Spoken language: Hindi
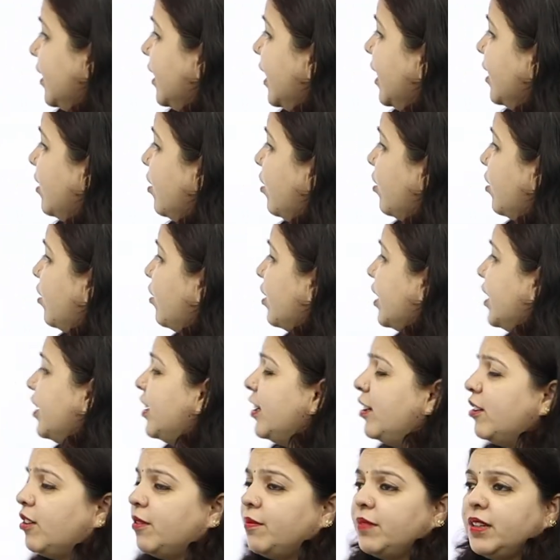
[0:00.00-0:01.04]
ये दोनों के
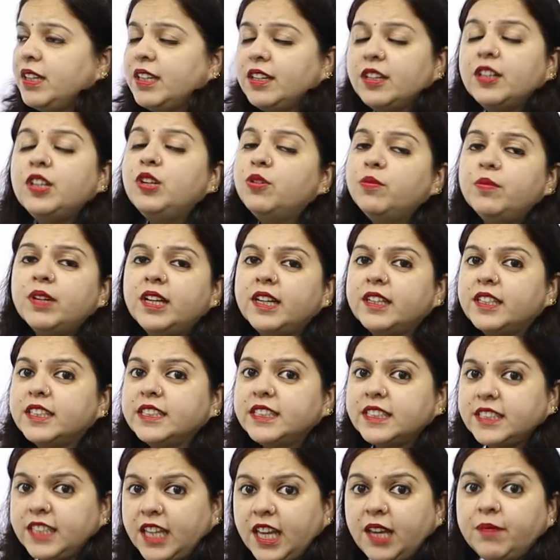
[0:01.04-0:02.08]
डिनोमिनेटर
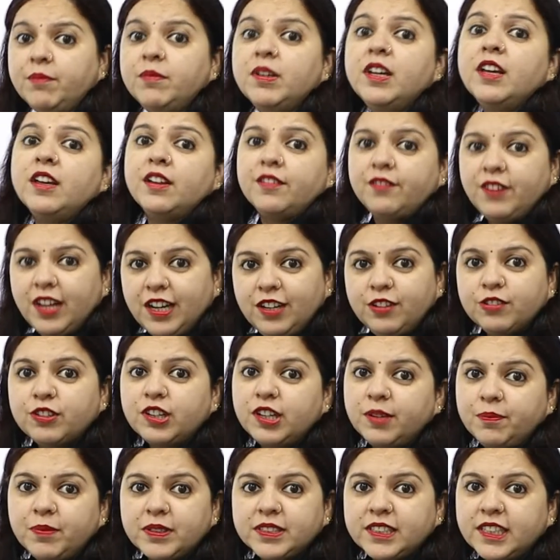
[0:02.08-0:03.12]
न्यूमरेटर सेम वैल्यू
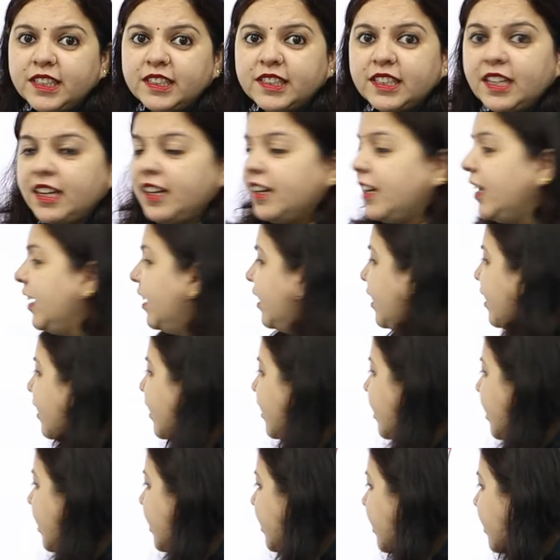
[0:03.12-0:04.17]
को रिप्रेजेंट कर रहे हैं
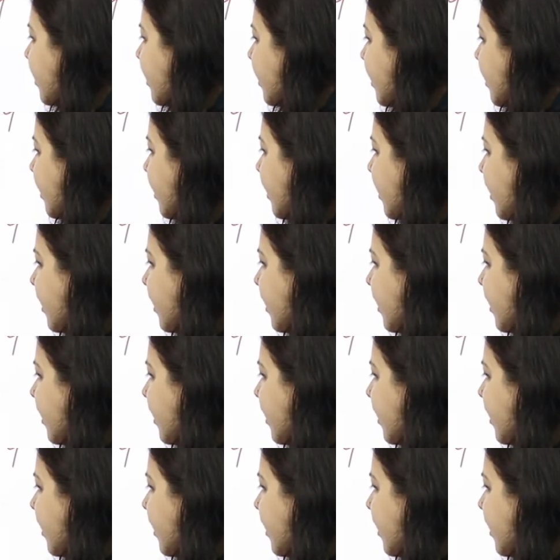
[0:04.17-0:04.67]
नहीं कर रहे